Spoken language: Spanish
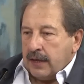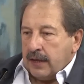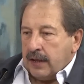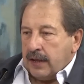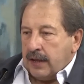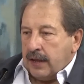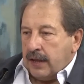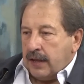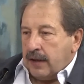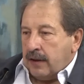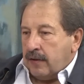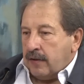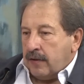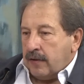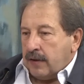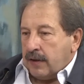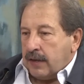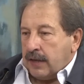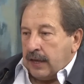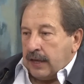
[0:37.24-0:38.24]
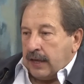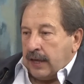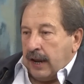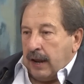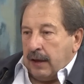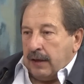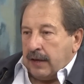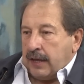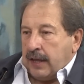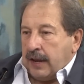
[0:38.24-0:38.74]

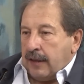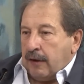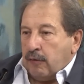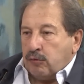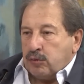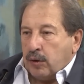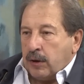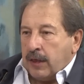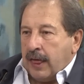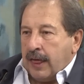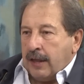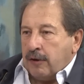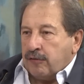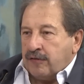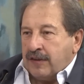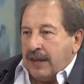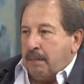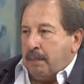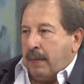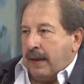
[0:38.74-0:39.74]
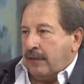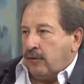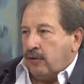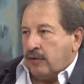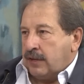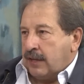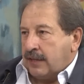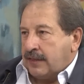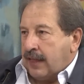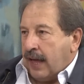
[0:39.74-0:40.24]
que, las autoridades no sepan
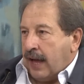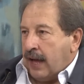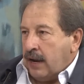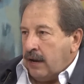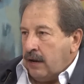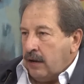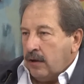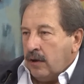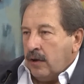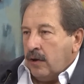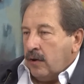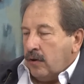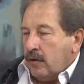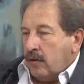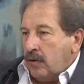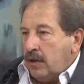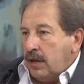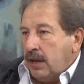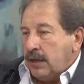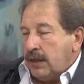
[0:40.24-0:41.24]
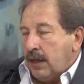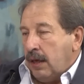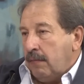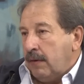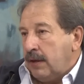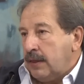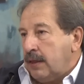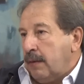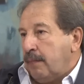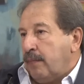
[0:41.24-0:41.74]
dónde están, o
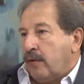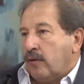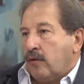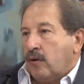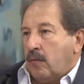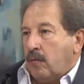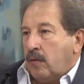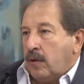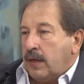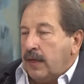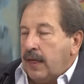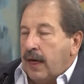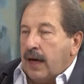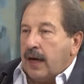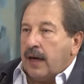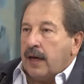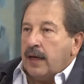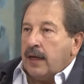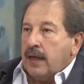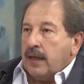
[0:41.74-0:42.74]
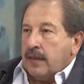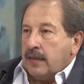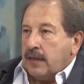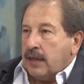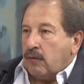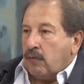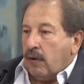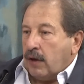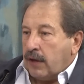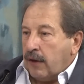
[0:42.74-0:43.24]
directamente por comodidad.
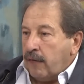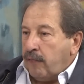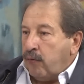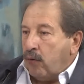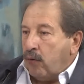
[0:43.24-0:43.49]
De cualquier